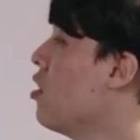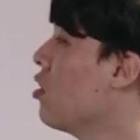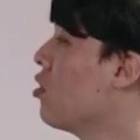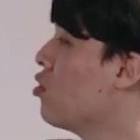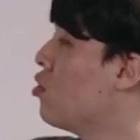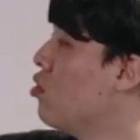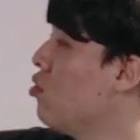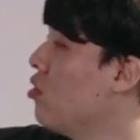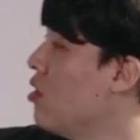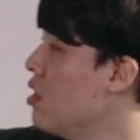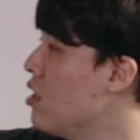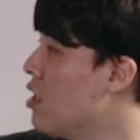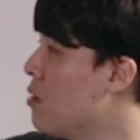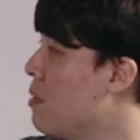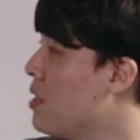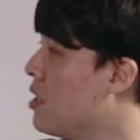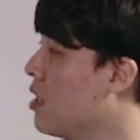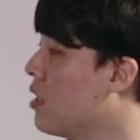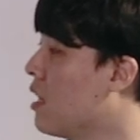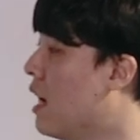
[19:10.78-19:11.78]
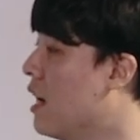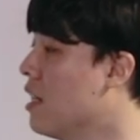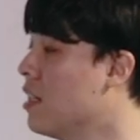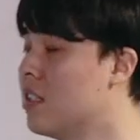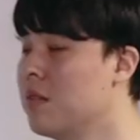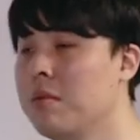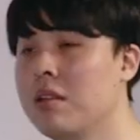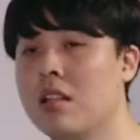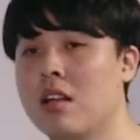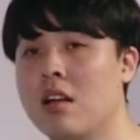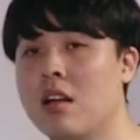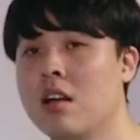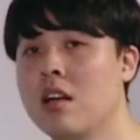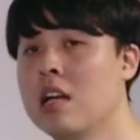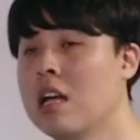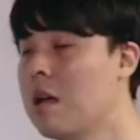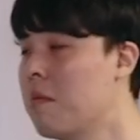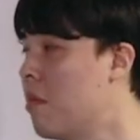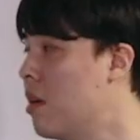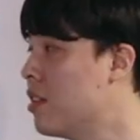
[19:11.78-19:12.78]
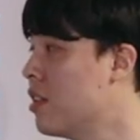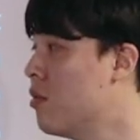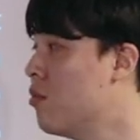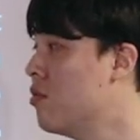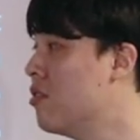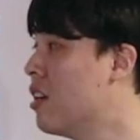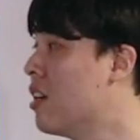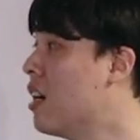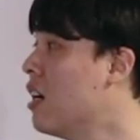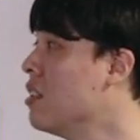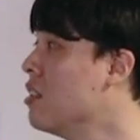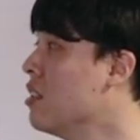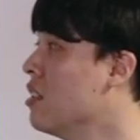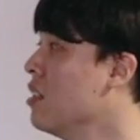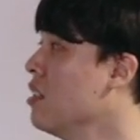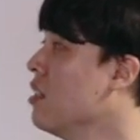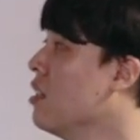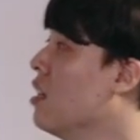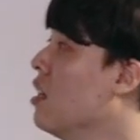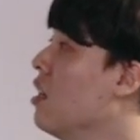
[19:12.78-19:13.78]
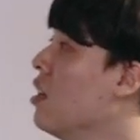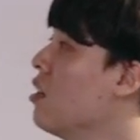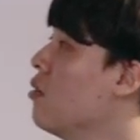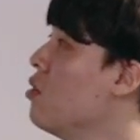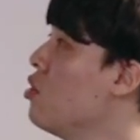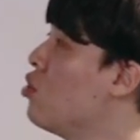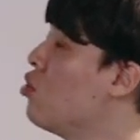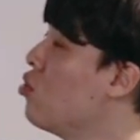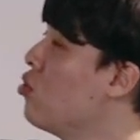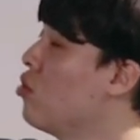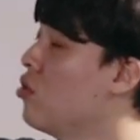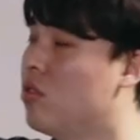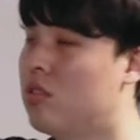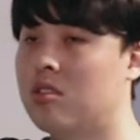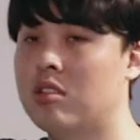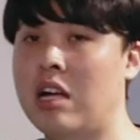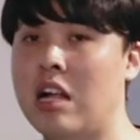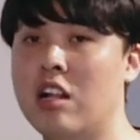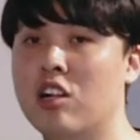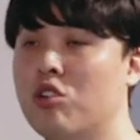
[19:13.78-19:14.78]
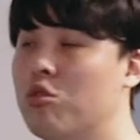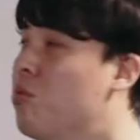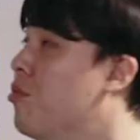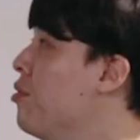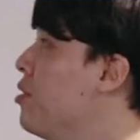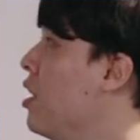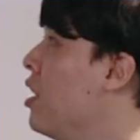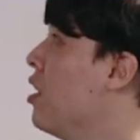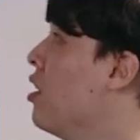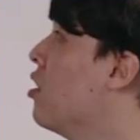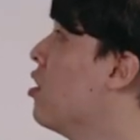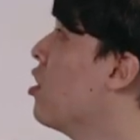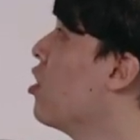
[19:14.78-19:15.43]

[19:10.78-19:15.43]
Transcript: 여기도 should 있지만 체크 안 했습니다. 마지막 문장까지. 그럼 이 should들을 다 읽어보면 되는